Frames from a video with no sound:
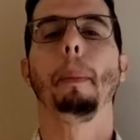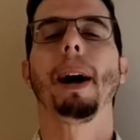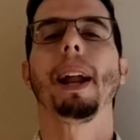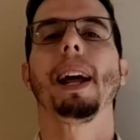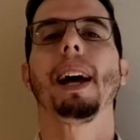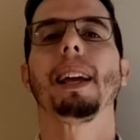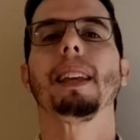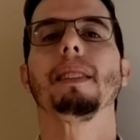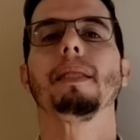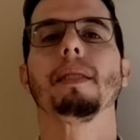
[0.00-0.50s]

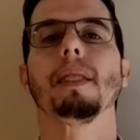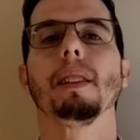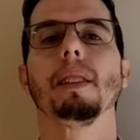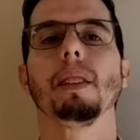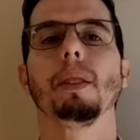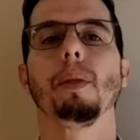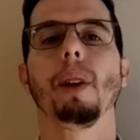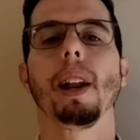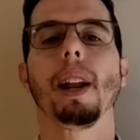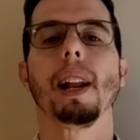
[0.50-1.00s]
para
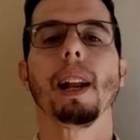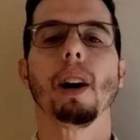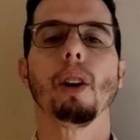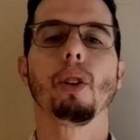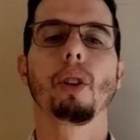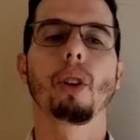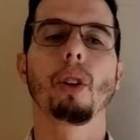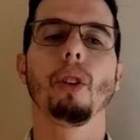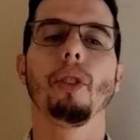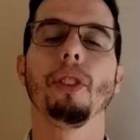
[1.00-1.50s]
incentivar el
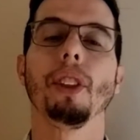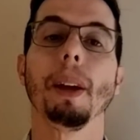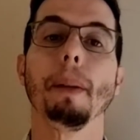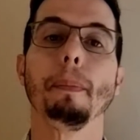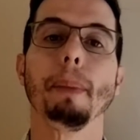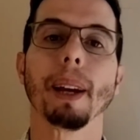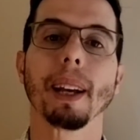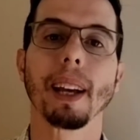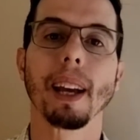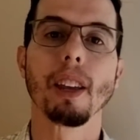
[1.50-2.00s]
ahorro
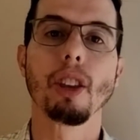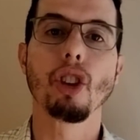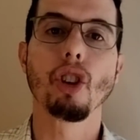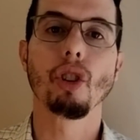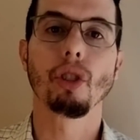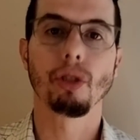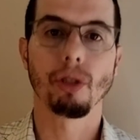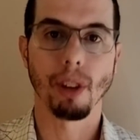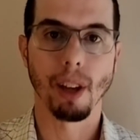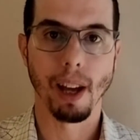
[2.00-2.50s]
de
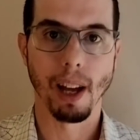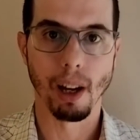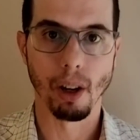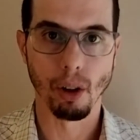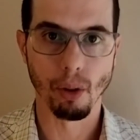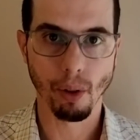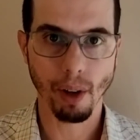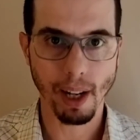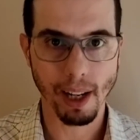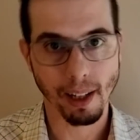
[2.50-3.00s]
pequeños
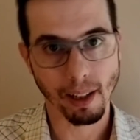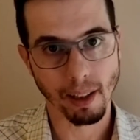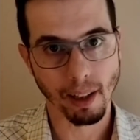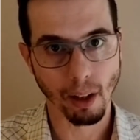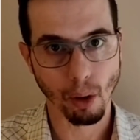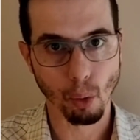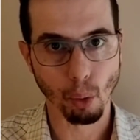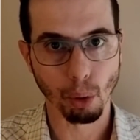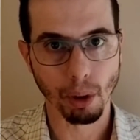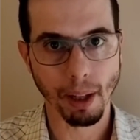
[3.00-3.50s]

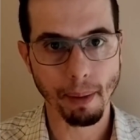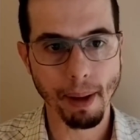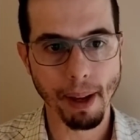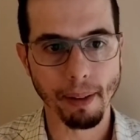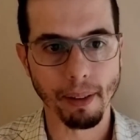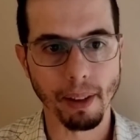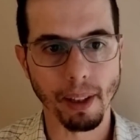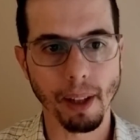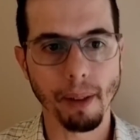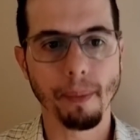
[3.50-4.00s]
ahorristas
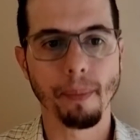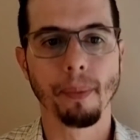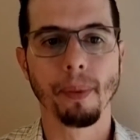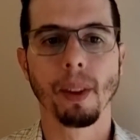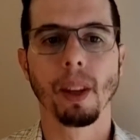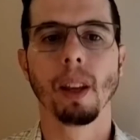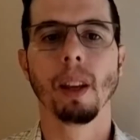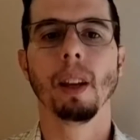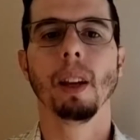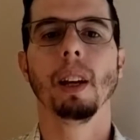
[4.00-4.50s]
justamente.
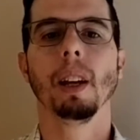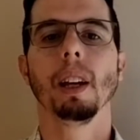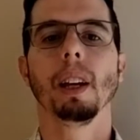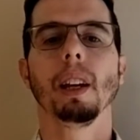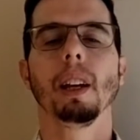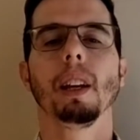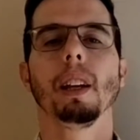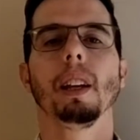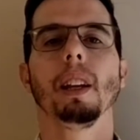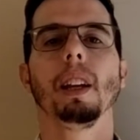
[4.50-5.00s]

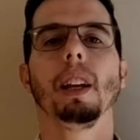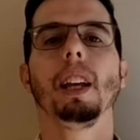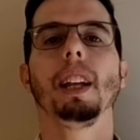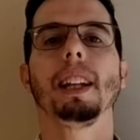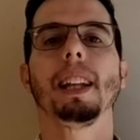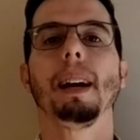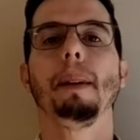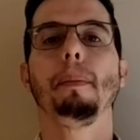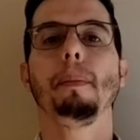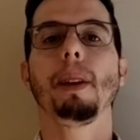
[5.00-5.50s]

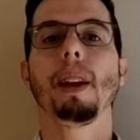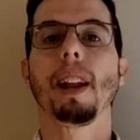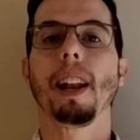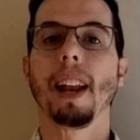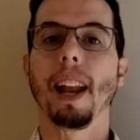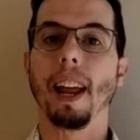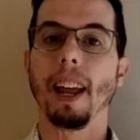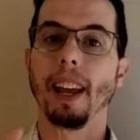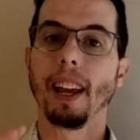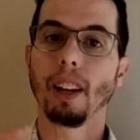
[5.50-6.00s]
Y
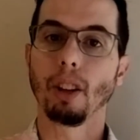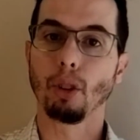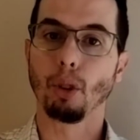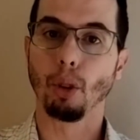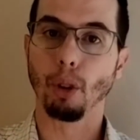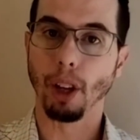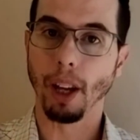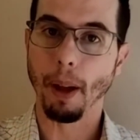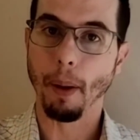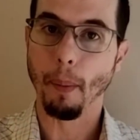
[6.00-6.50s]
también
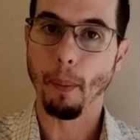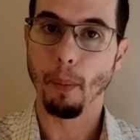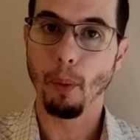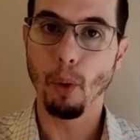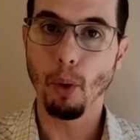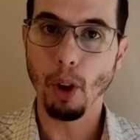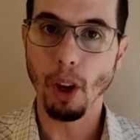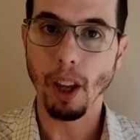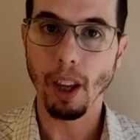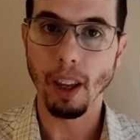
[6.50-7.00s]
esto que es
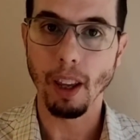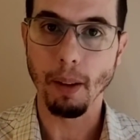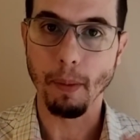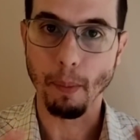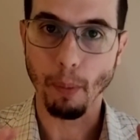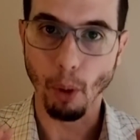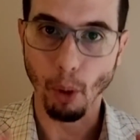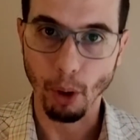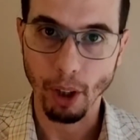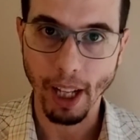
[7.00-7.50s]
muy
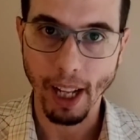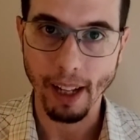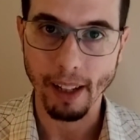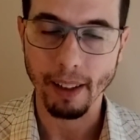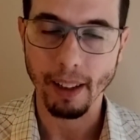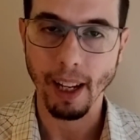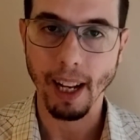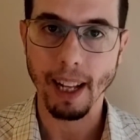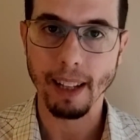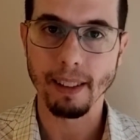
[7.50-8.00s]

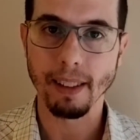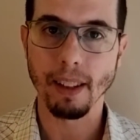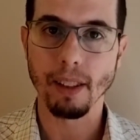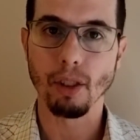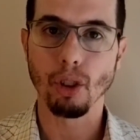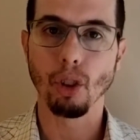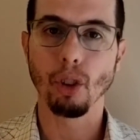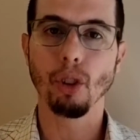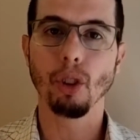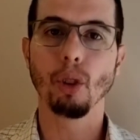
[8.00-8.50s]
importante, la
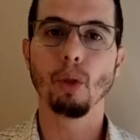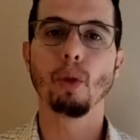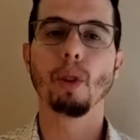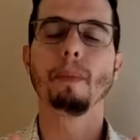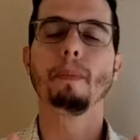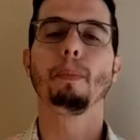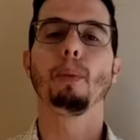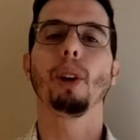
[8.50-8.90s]
sanción de un